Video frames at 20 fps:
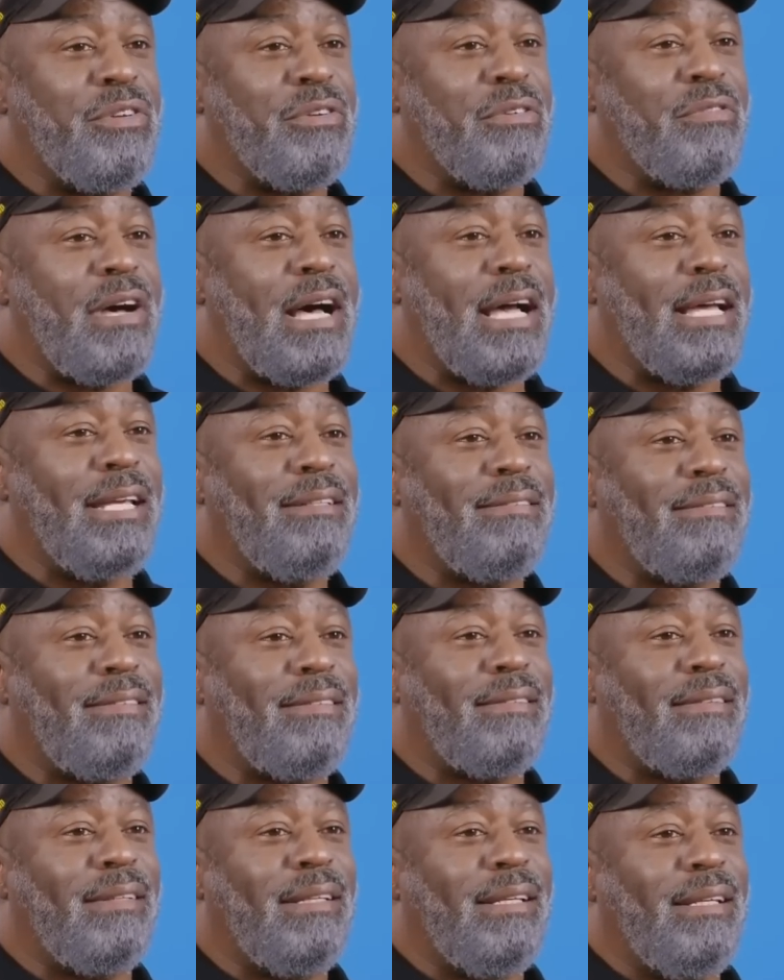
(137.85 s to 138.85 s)
paura
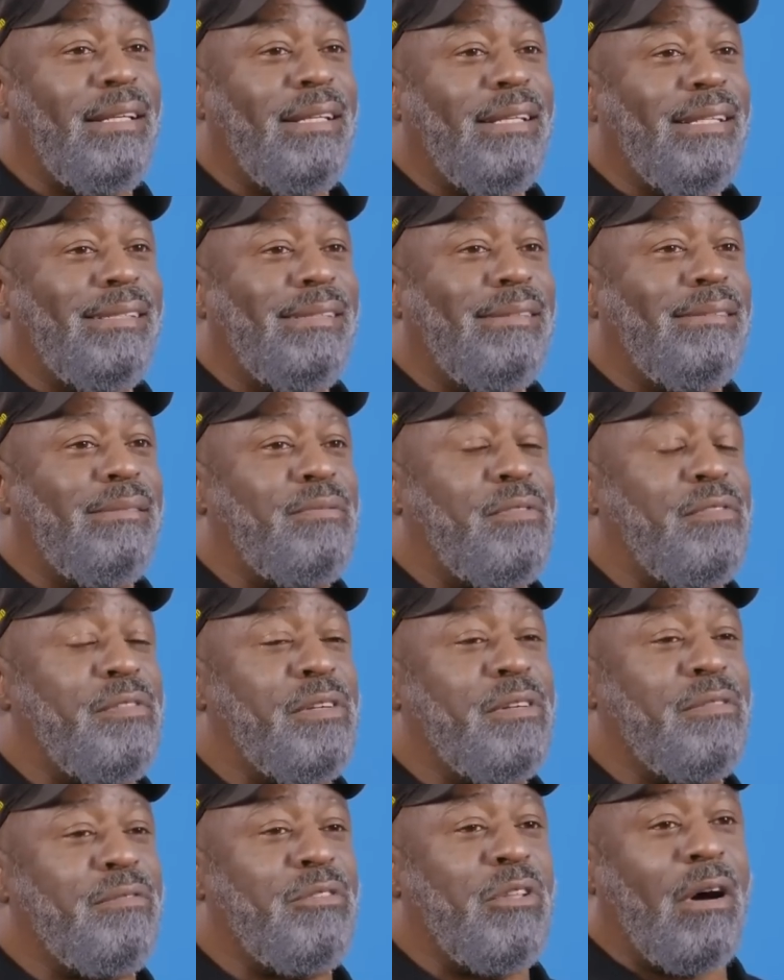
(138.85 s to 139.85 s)
dell'altezza o la
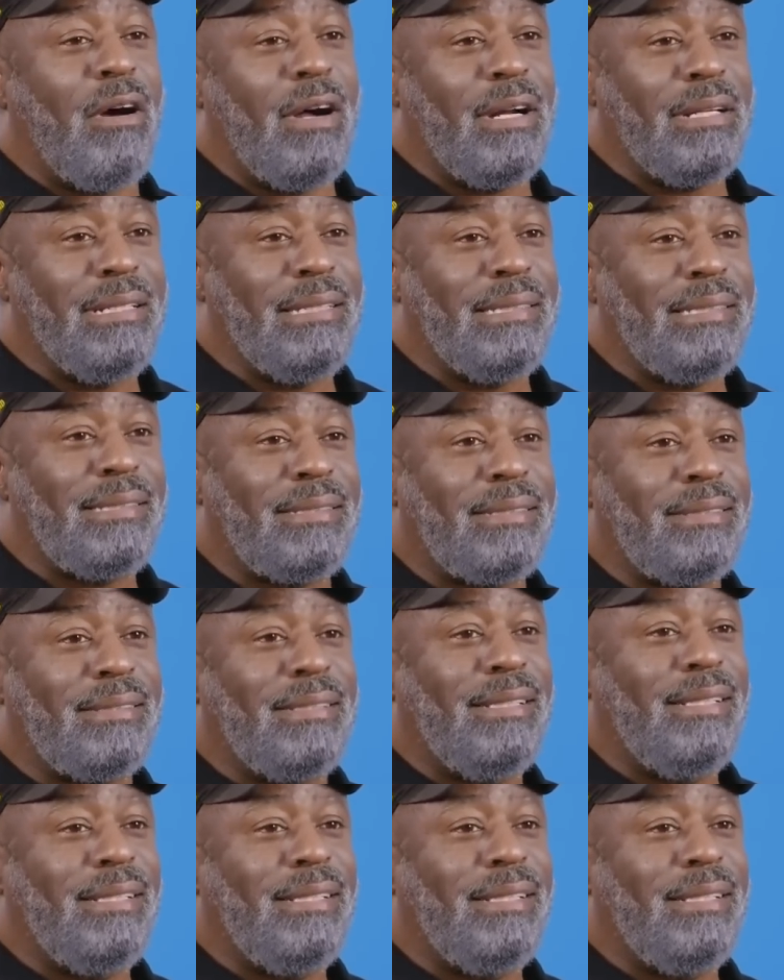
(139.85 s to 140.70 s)
paura del buio,